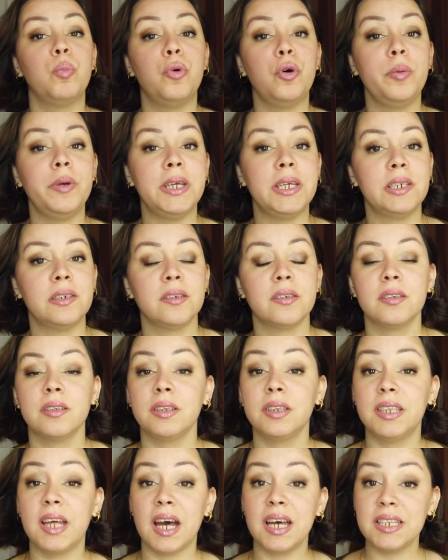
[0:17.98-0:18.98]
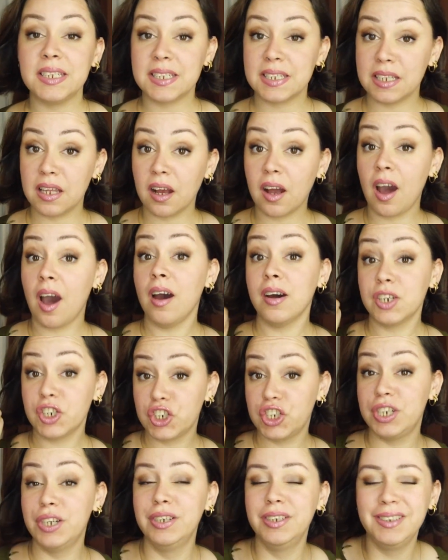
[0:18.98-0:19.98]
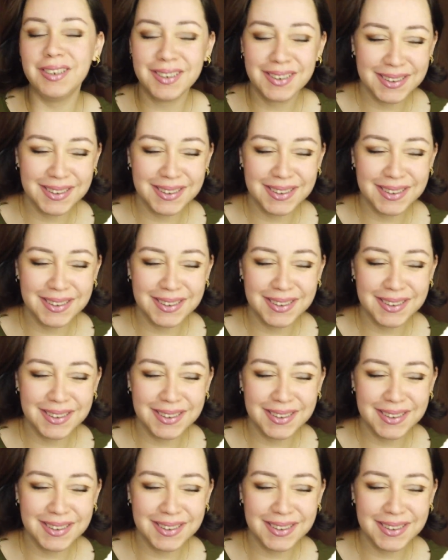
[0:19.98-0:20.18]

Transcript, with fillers: Bu bir Dyson'a karşı